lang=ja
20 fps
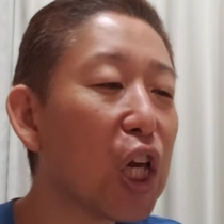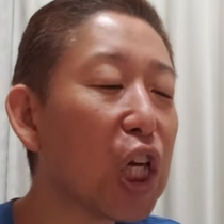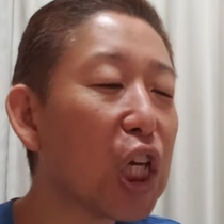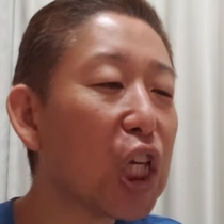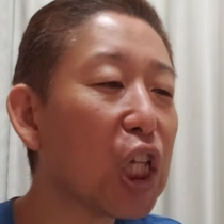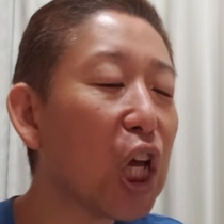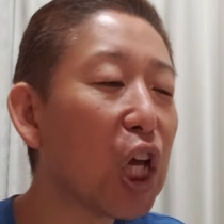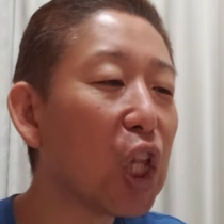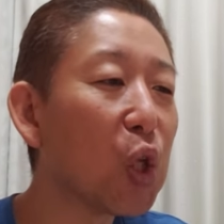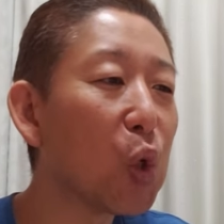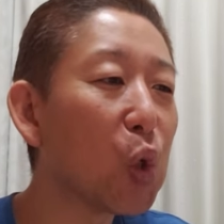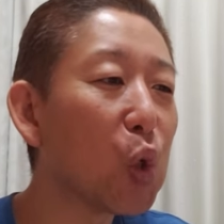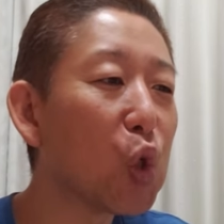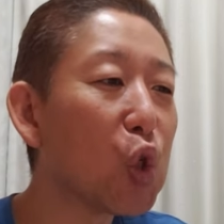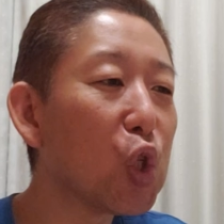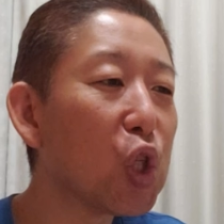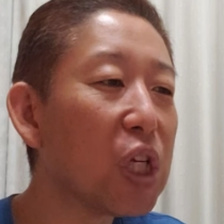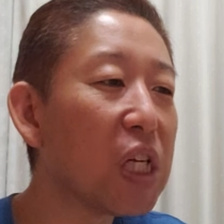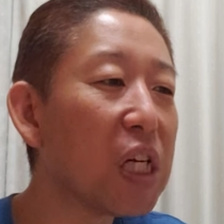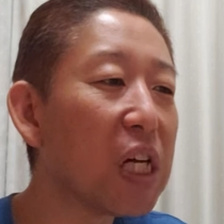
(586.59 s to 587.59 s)
北の
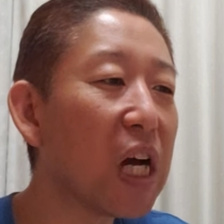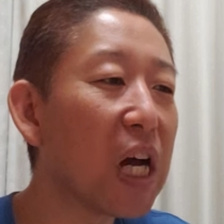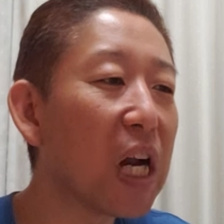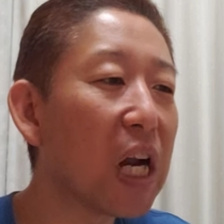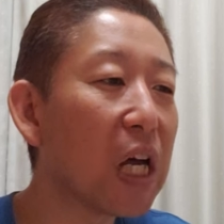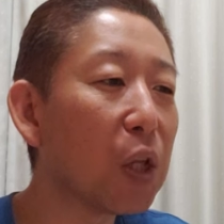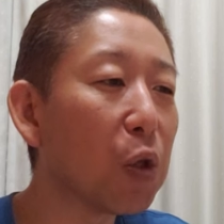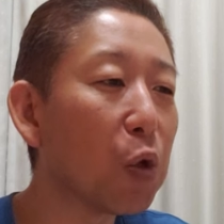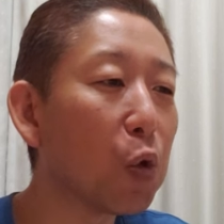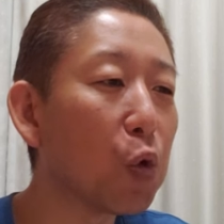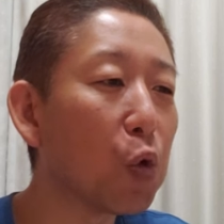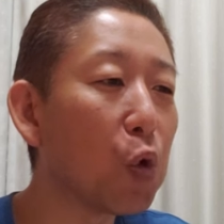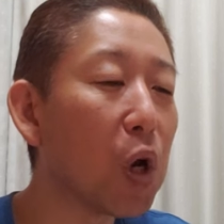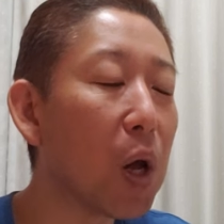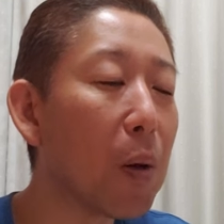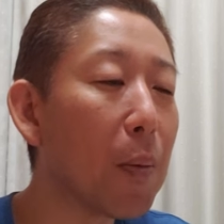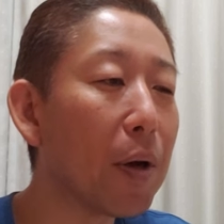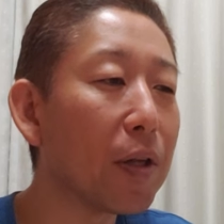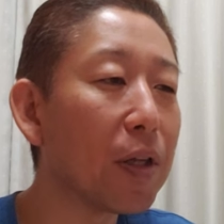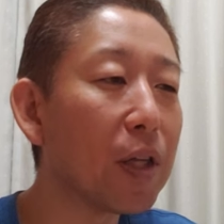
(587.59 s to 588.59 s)
国からの
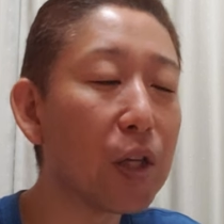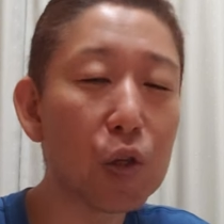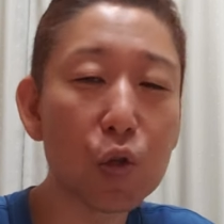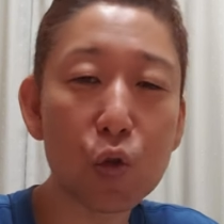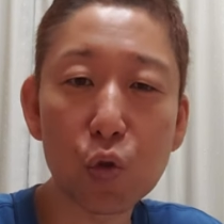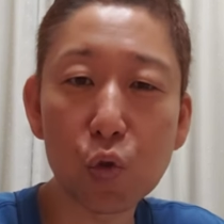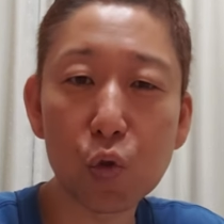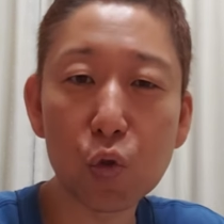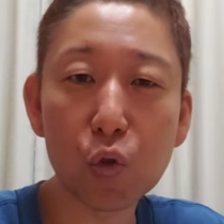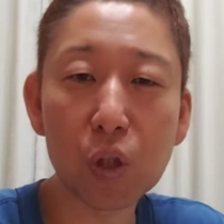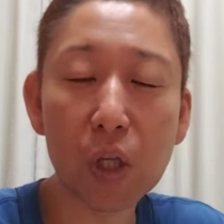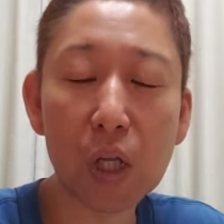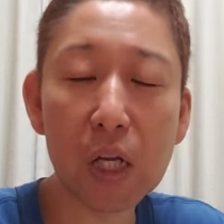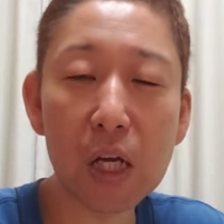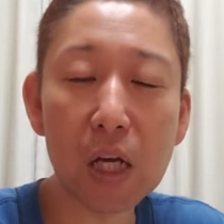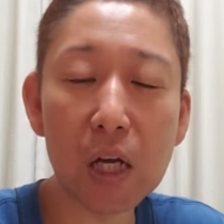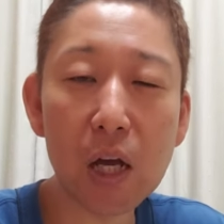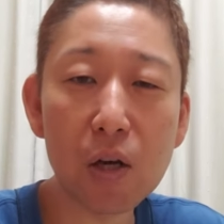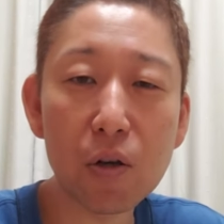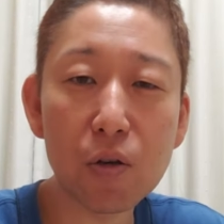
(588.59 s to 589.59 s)
ドラマでいう田
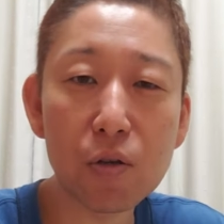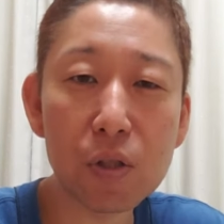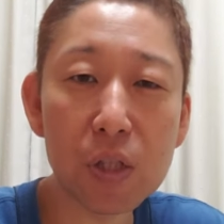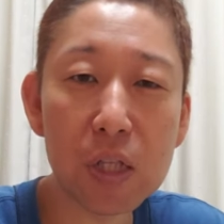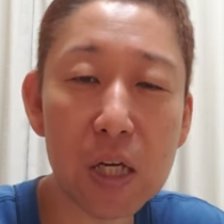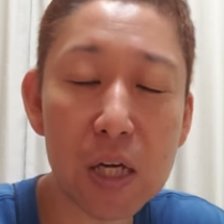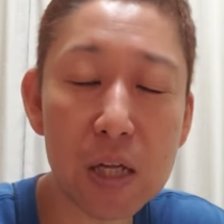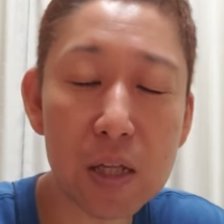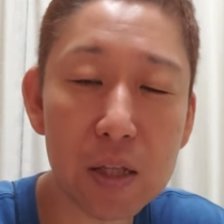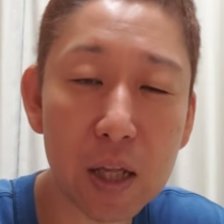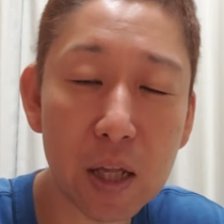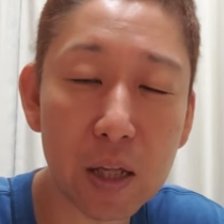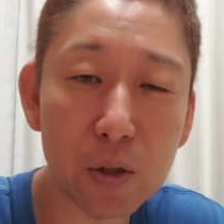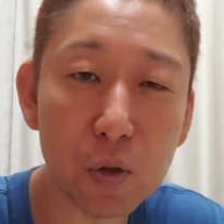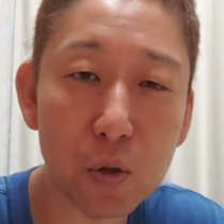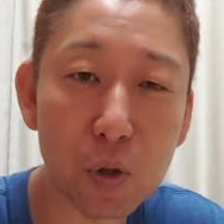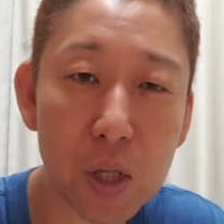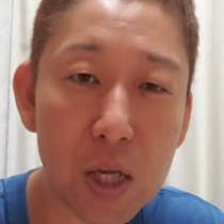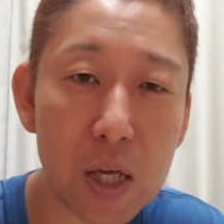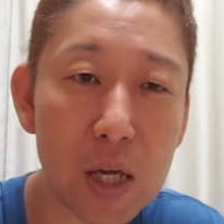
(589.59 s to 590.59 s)
中邦衛さ
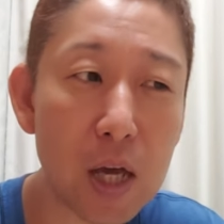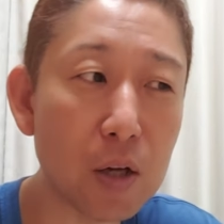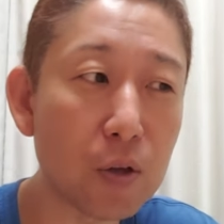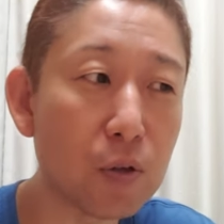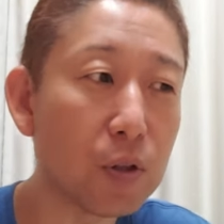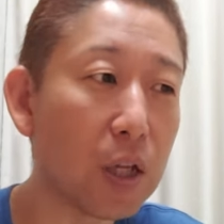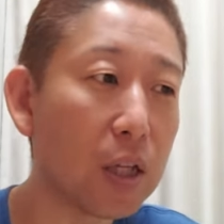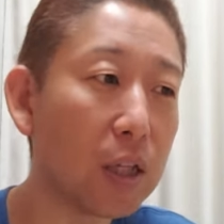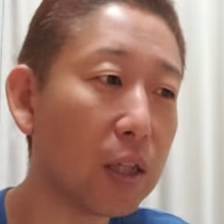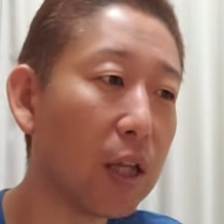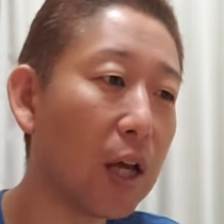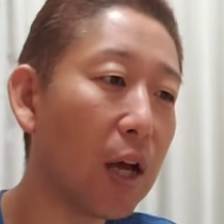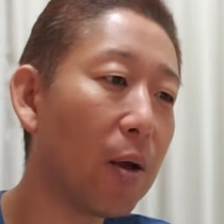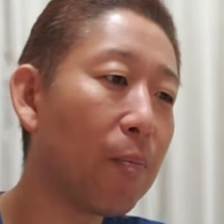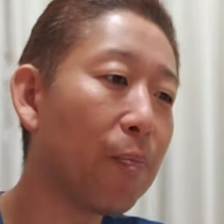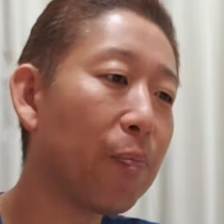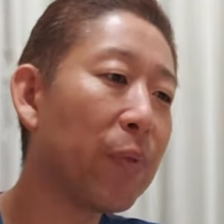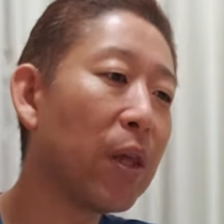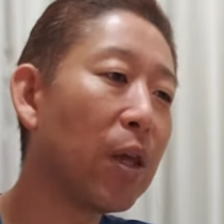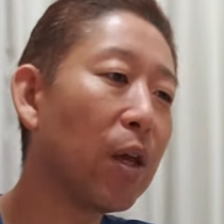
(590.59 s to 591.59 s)
んのね役だった
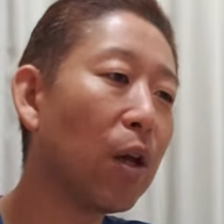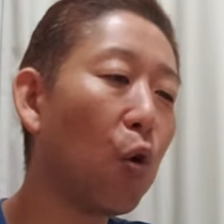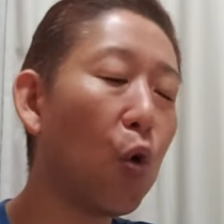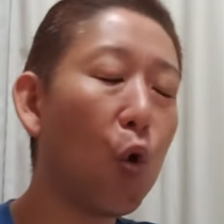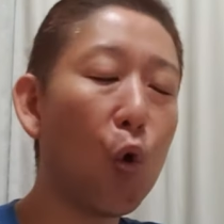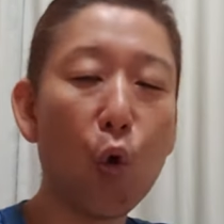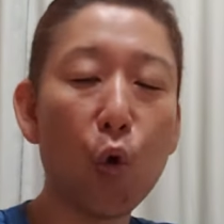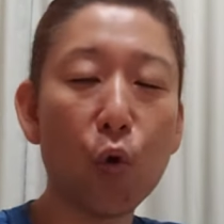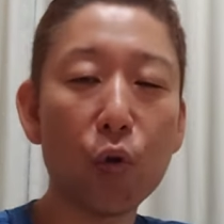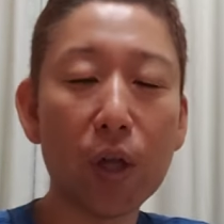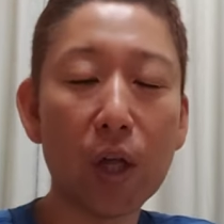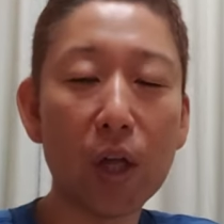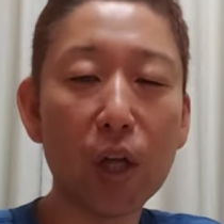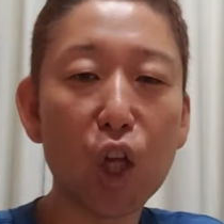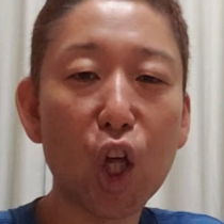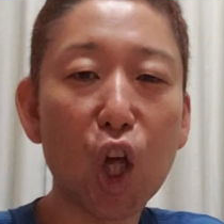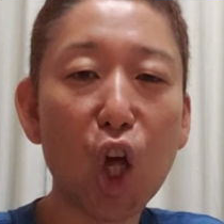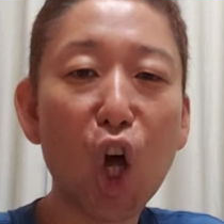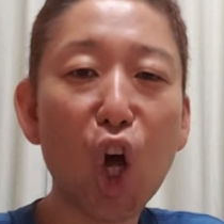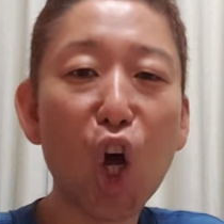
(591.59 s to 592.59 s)
五郎さん
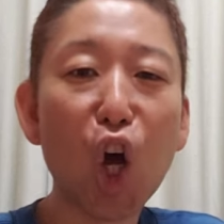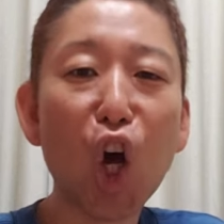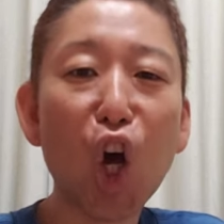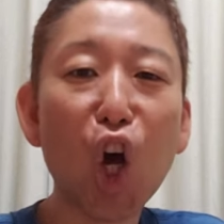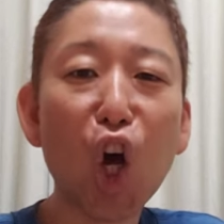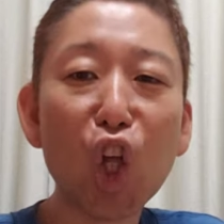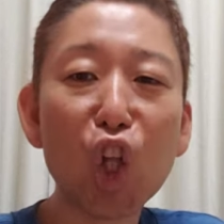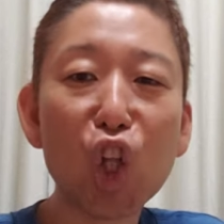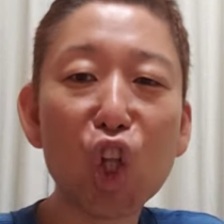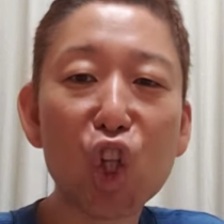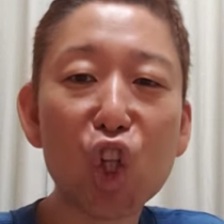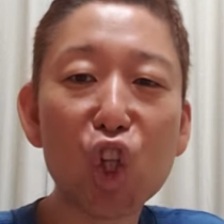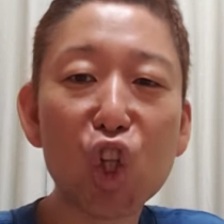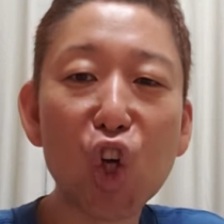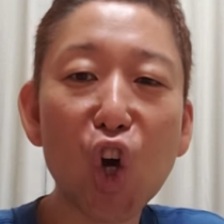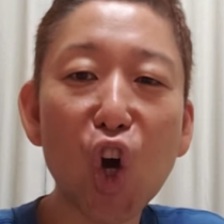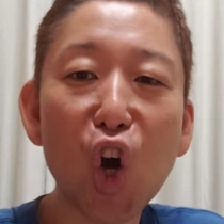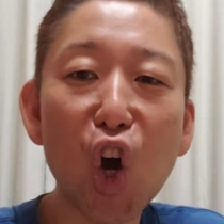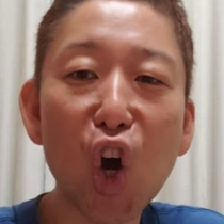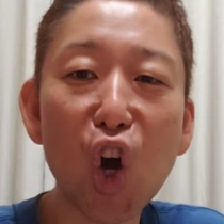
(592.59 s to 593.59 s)

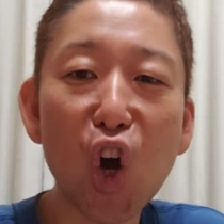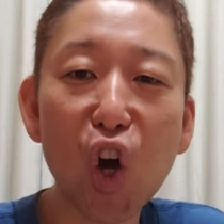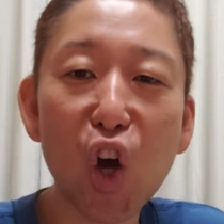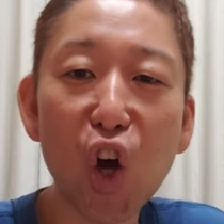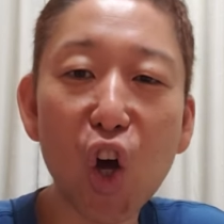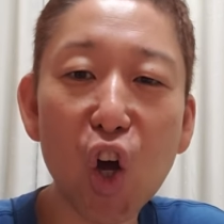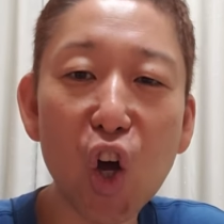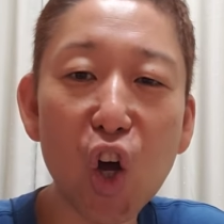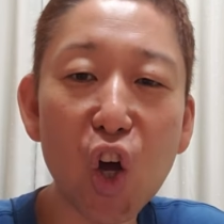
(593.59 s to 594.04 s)
ジョン